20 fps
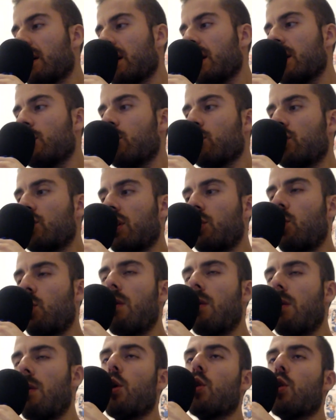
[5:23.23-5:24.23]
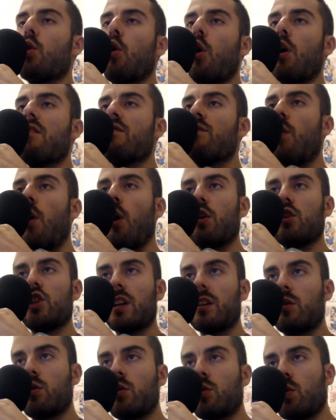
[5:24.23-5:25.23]
in un certo qual modo
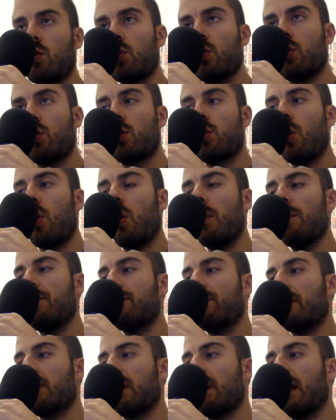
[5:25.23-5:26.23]
coinvolgere tutto